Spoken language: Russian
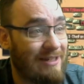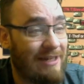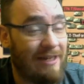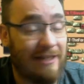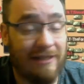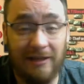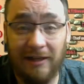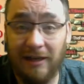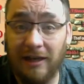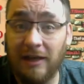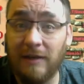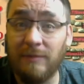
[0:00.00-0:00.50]

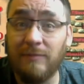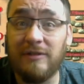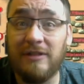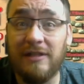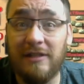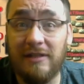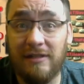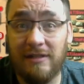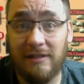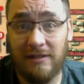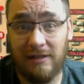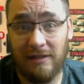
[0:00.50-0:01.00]
Это
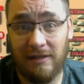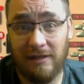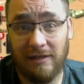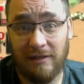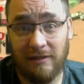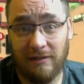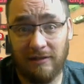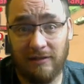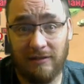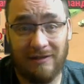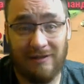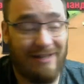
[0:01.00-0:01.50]
MDC,
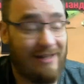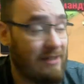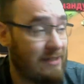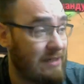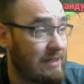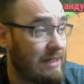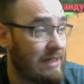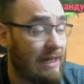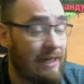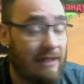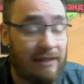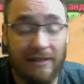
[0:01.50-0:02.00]

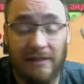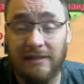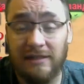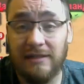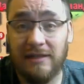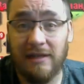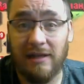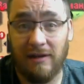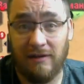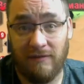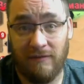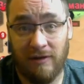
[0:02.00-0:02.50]
30
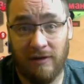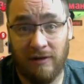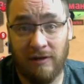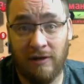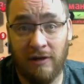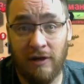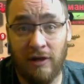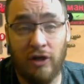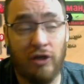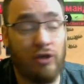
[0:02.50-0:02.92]
сервер,